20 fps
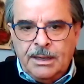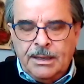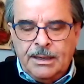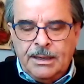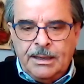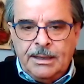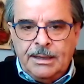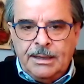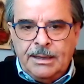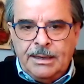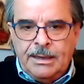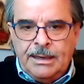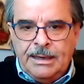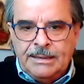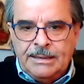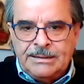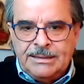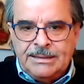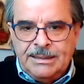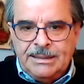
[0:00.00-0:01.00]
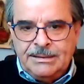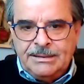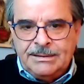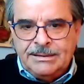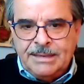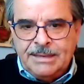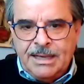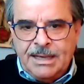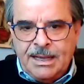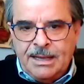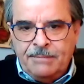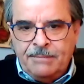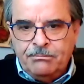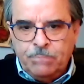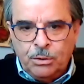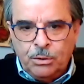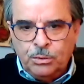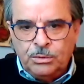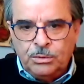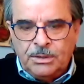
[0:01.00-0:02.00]
è la stessa
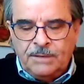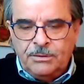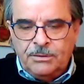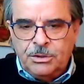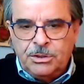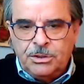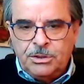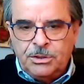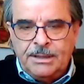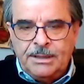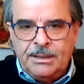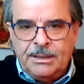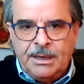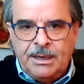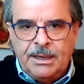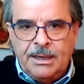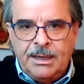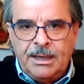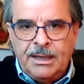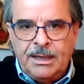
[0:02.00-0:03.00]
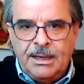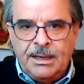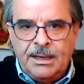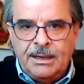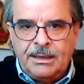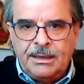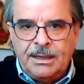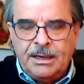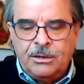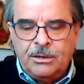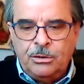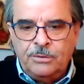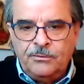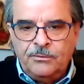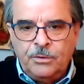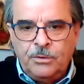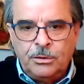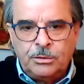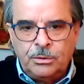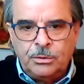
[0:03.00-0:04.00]
brutta vicenda che ha, che ha
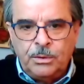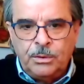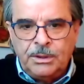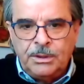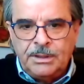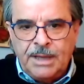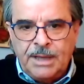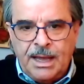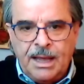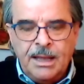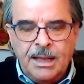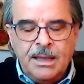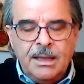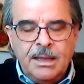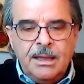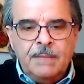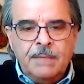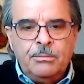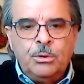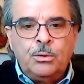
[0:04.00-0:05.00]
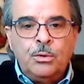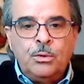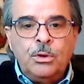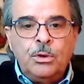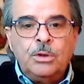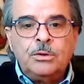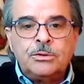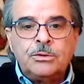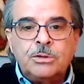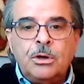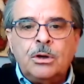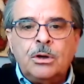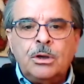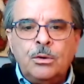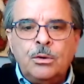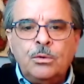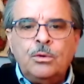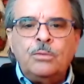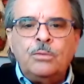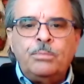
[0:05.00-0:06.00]
coinvolto l'unità. Per cui io so che
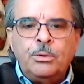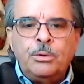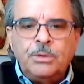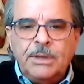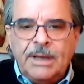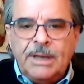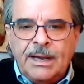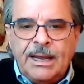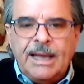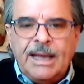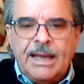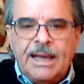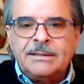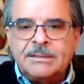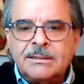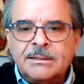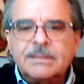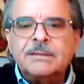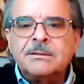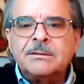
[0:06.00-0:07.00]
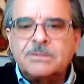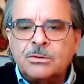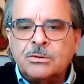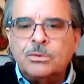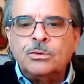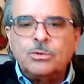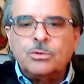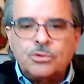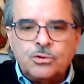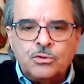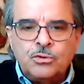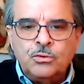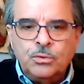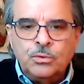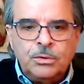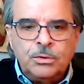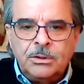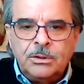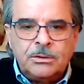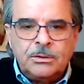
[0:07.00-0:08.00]
un gruppo di ragazzi
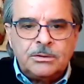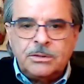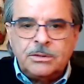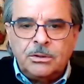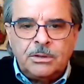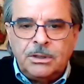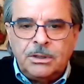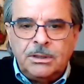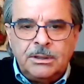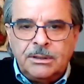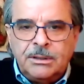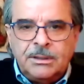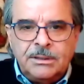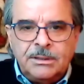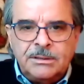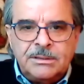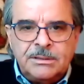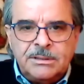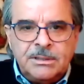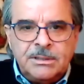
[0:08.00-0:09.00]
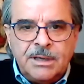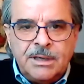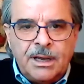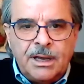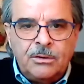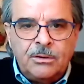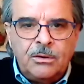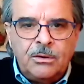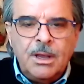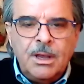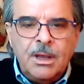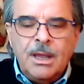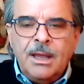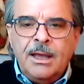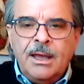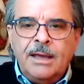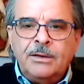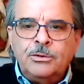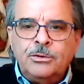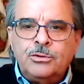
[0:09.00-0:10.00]
sconosciuti, non so chi, chi siano,
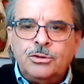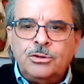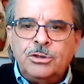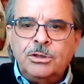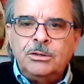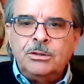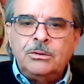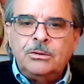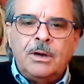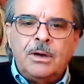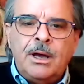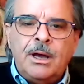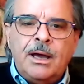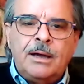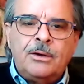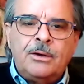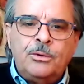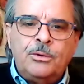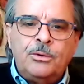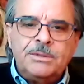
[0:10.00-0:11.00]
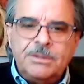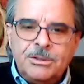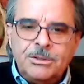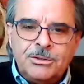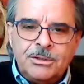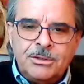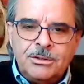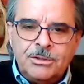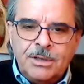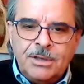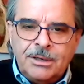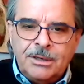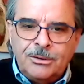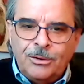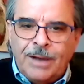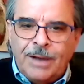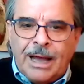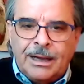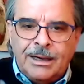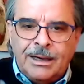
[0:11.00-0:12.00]
è riuscito a, come si dice in
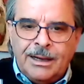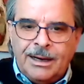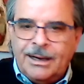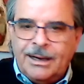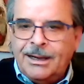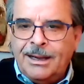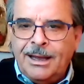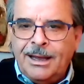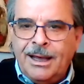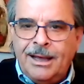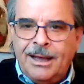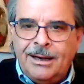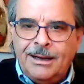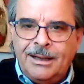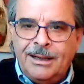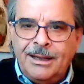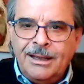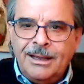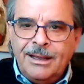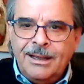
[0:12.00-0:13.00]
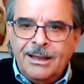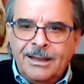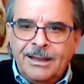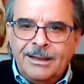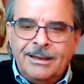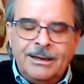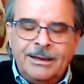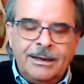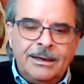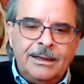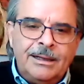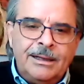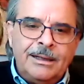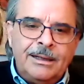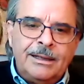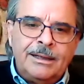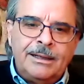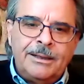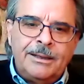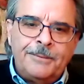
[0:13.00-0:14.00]
gergo, a craccare
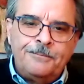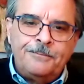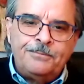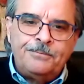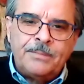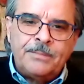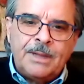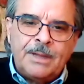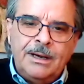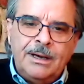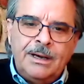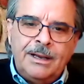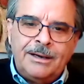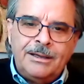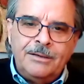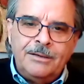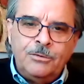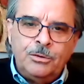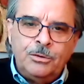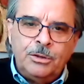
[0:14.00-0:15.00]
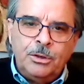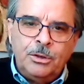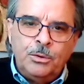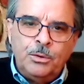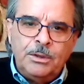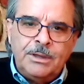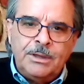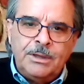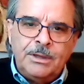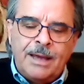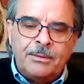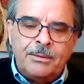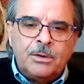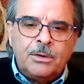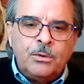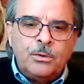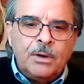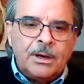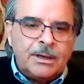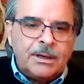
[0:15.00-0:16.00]
ehm, l'archivio dell'unità, per
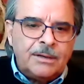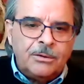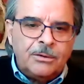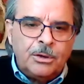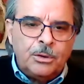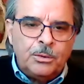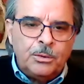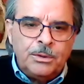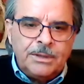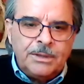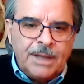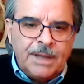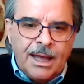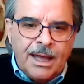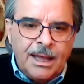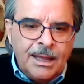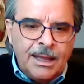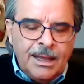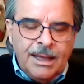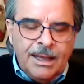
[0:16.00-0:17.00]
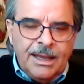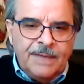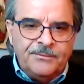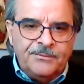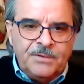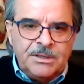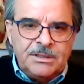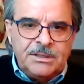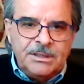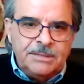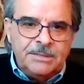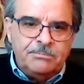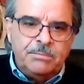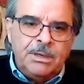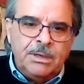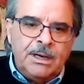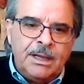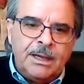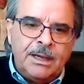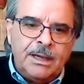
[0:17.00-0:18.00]
cui l'archivio dell'unità è
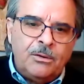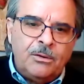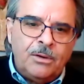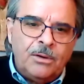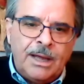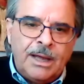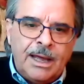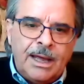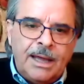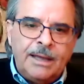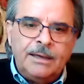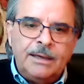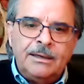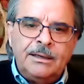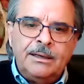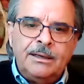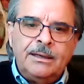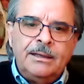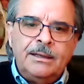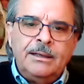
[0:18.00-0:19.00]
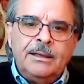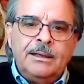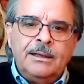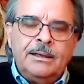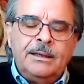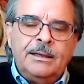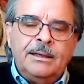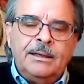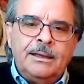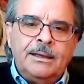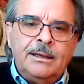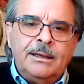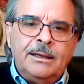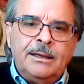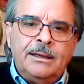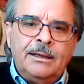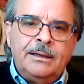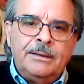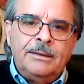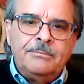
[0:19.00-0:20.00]
visibile online
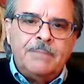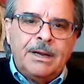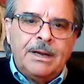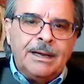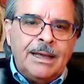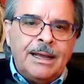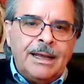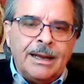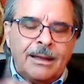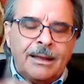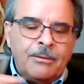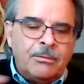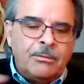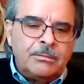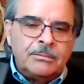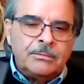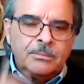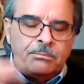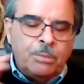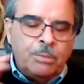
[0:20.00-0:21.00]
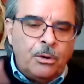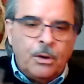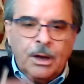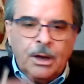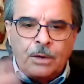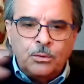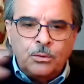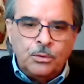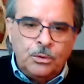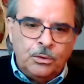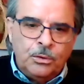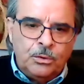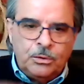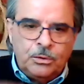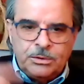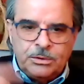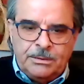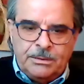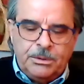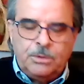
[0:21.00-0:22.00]
eh, in maniera un po'
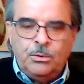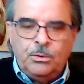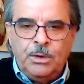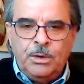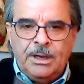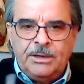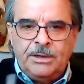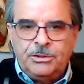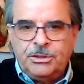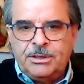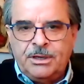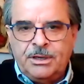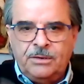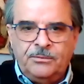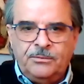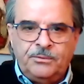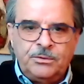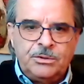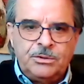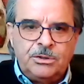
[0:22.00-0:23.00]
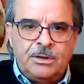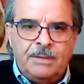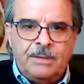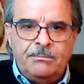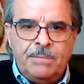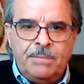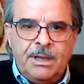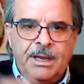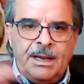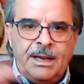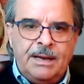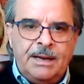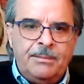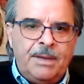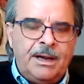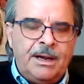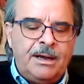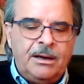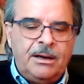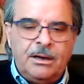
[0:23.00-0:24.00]
lagunosa, per cui la ricerca non funziona bene,
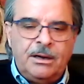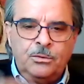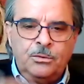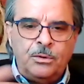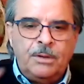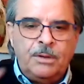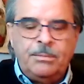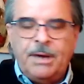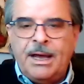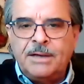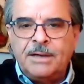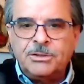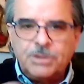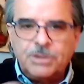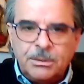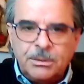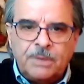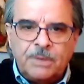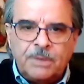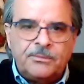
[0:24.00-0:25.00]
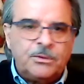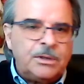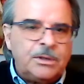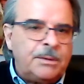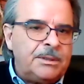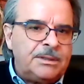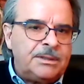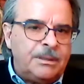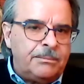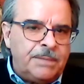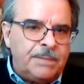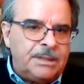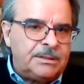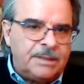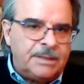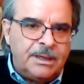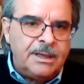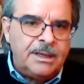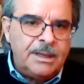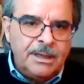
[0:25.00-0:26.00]
mancano alcune pagine, però
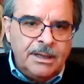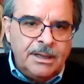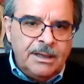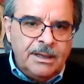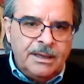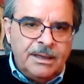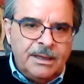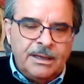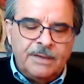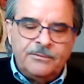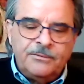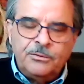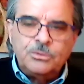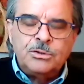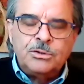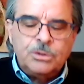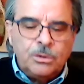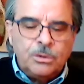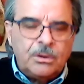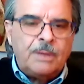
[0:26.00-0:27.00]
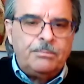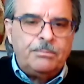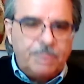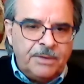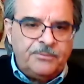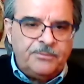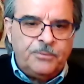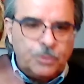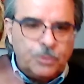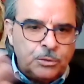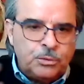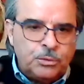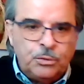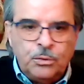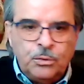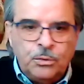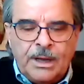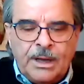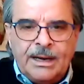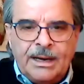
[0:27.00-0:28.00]
fondamentalmente eh, funziona per
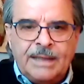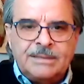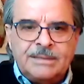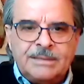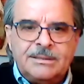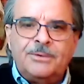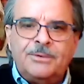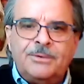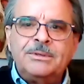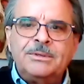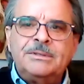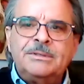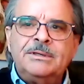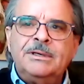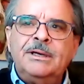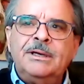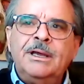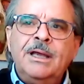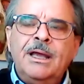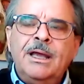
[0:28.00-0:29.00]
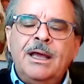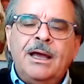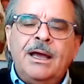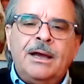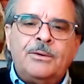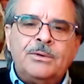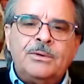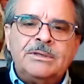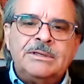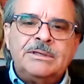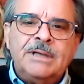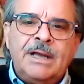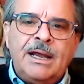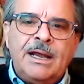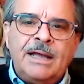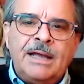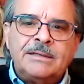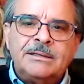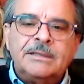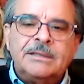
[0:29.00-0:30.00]
fortuna grazie a questi, a questi
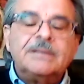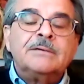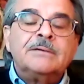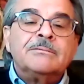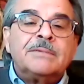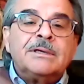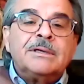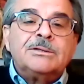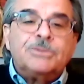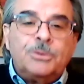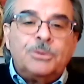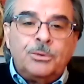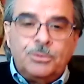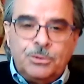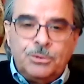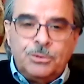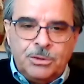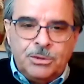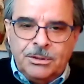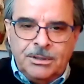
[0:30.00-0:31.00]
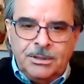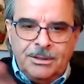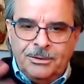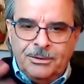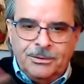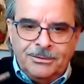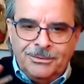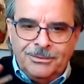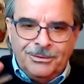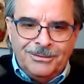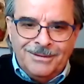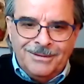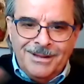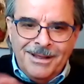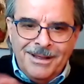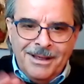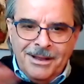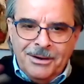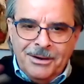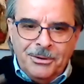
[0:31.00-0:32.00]
ragazzi che, che, sono riusciti, non,
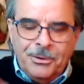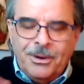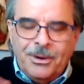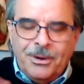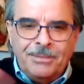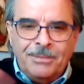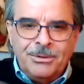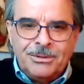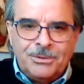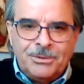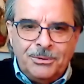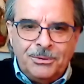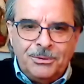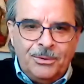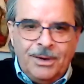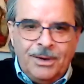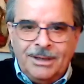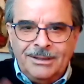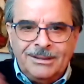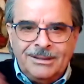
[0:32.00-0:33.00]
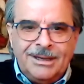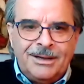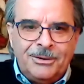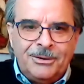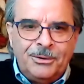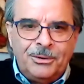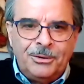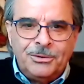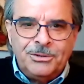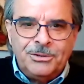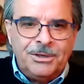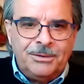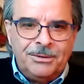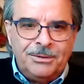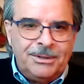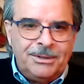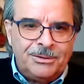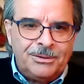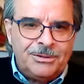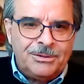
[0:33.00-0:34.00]
non, capisco nulla di tecnologie,
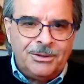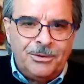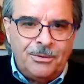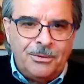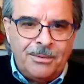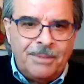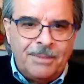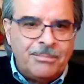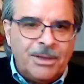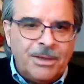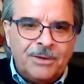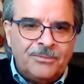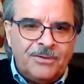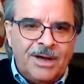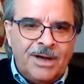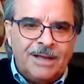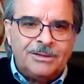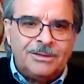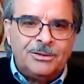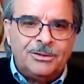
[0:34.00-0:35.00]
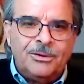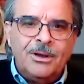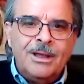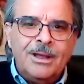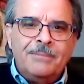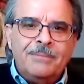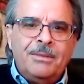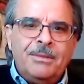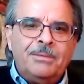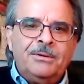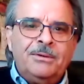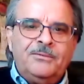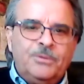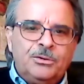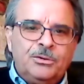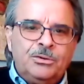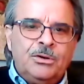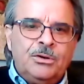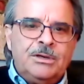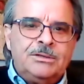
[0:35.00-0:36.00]
quindi non so come abbiano fatto. Ma per e
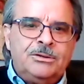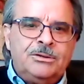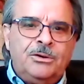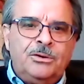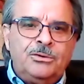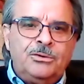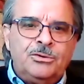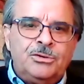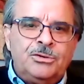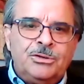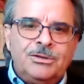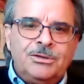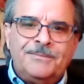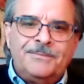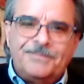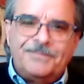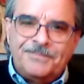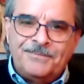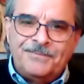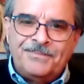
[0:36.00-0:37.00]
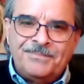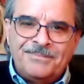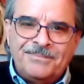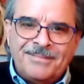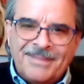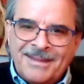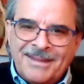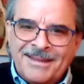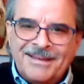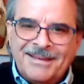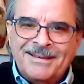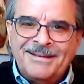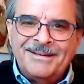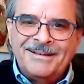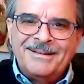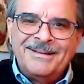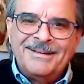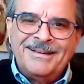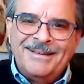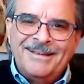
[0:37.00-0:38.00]
fortuna... soprattutto non diamo notizie di reato
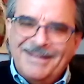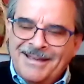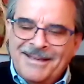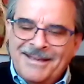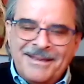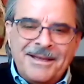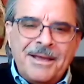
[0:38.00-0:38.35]
perché...